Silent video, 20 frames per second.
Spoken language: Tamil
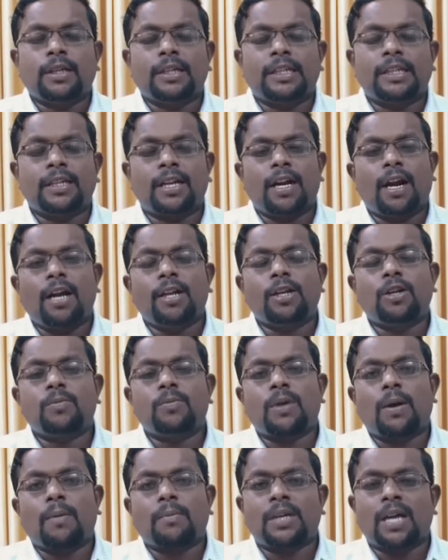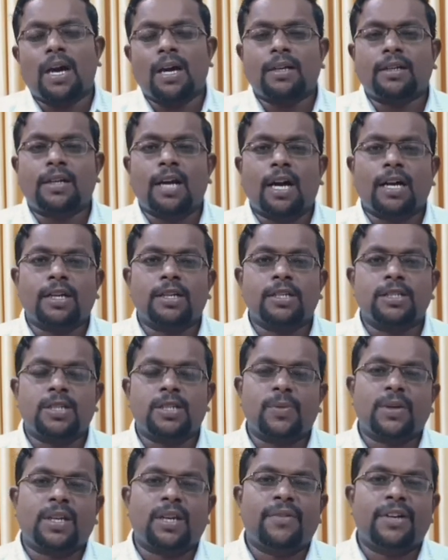இந்த நாளிலும் நாம் யாருக்காக
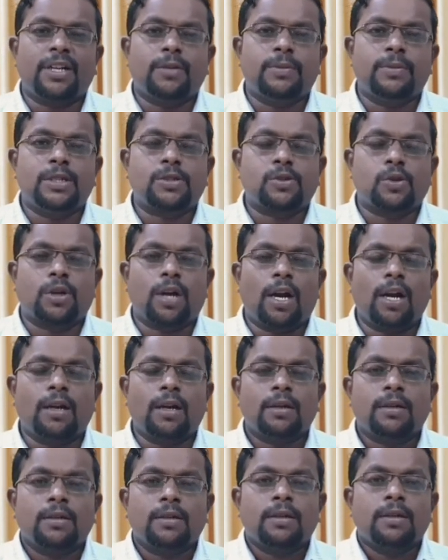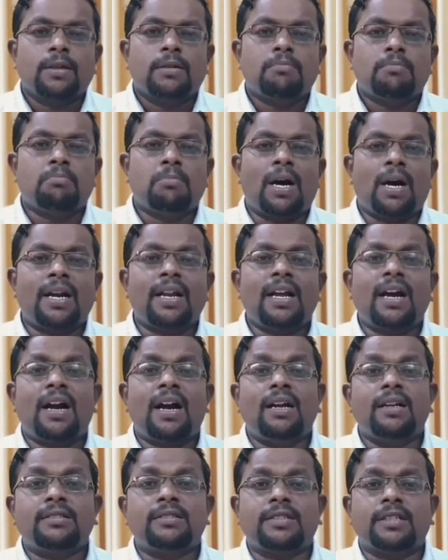ஜெபிக்க வேண்டும் என்று சொன்னால் மன
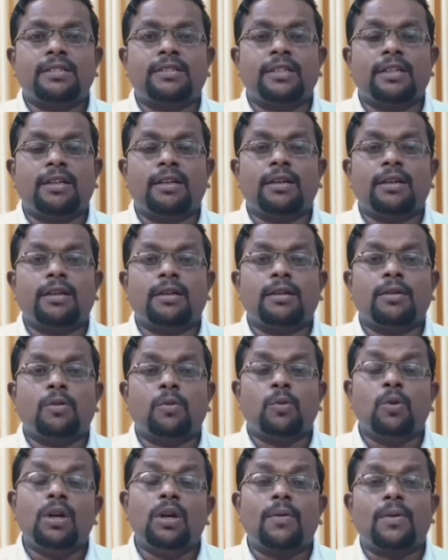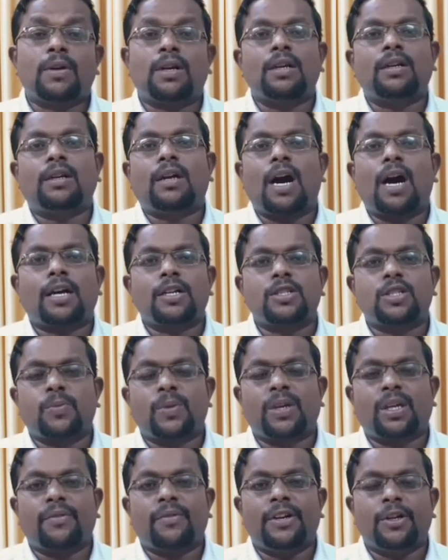அழுத்தத்தில் உள்ளவர்களுக்காக
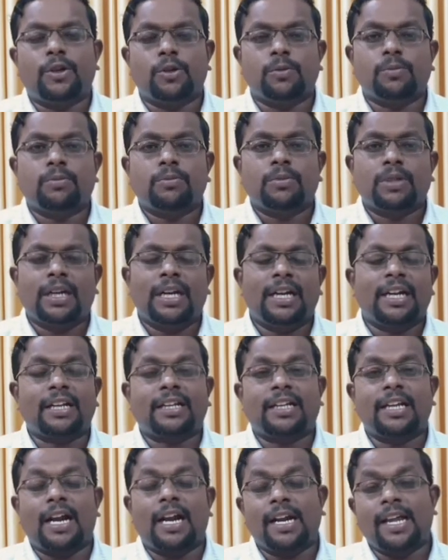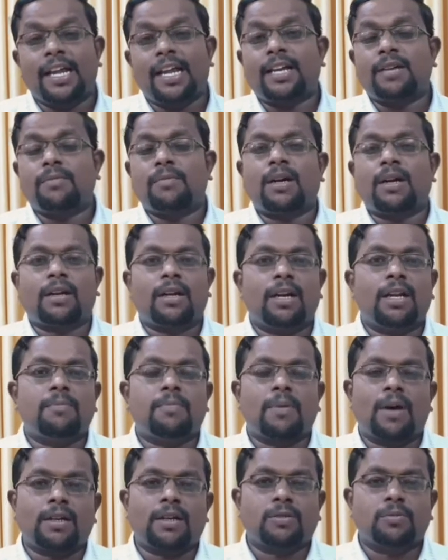ஜெபிக்க வேண்டும் இன்றைக்கு அநேக மக்களை
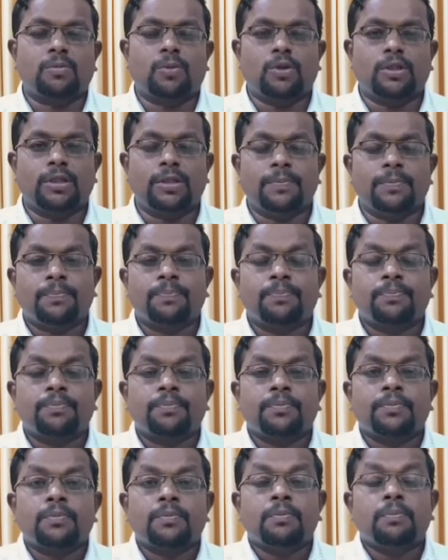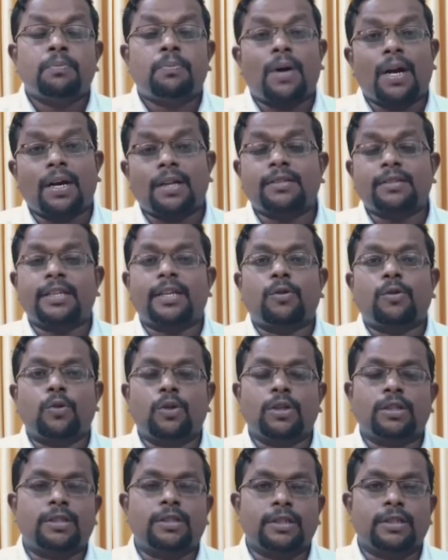பார்க்கும்போது பணத்தை
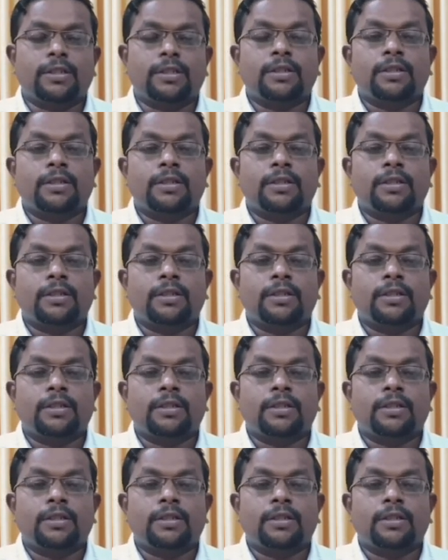குறித்து